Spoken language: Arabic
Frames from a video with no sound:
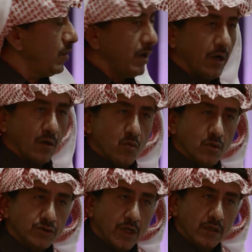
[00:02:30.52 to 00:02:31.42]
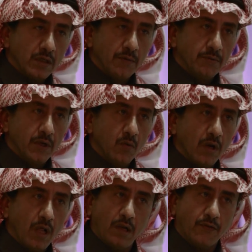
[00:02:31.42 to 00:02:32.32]
ولا قوه الا بالله
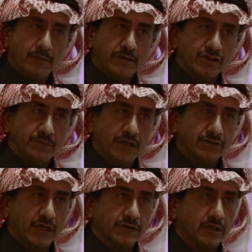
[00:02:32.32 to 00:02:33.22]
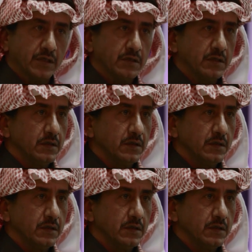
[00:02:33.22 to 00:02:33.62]
والله العظيم انت بعد قاعده